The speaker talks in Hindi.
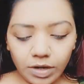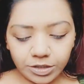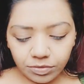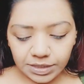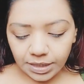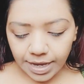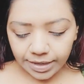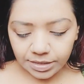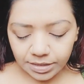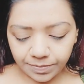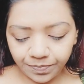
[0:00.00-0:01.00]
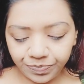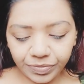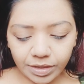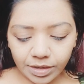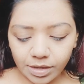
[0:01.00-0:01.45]
let you see that.
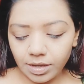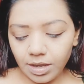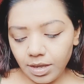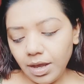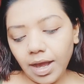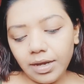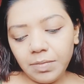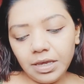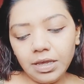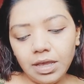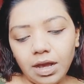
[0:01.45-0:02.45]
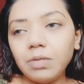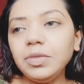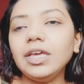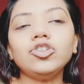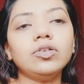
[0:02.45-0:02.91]
हाल ही में
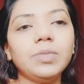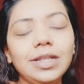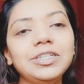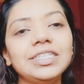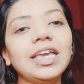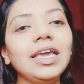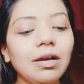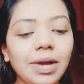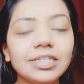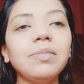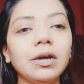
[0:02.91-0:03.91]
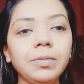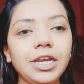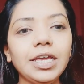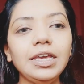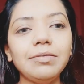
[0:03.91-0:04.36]
हम ये जो मतलब जिसके लिए हम आज का मेकअप
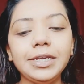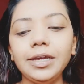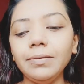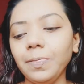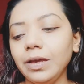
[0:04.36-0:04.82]
करने के लिए बैठे